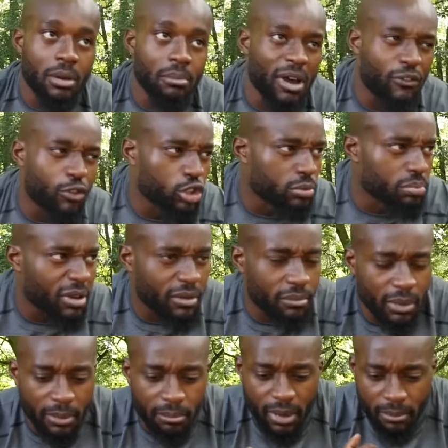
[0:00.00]
man, wird, man,
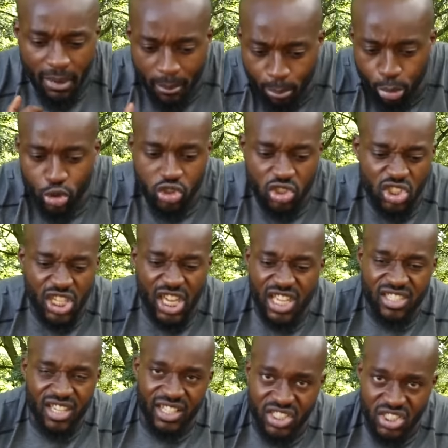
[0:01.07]
man, man, man pusht sich
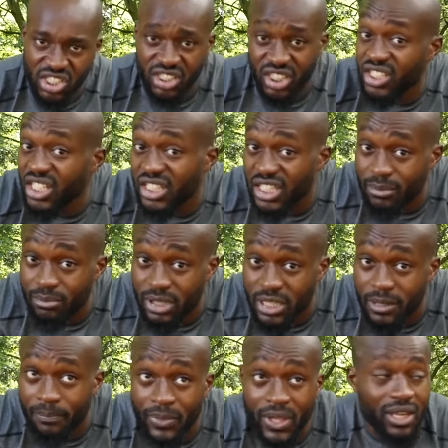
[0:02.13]
gegenseitig, ihr trainiert ihr im
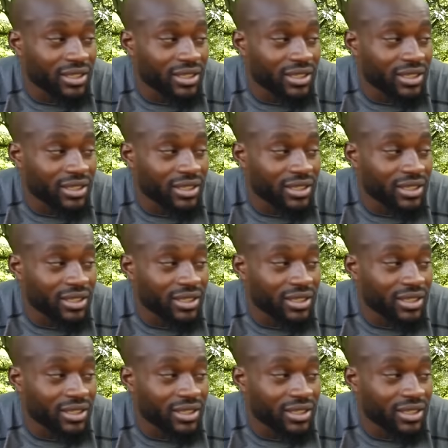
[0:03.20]
Team.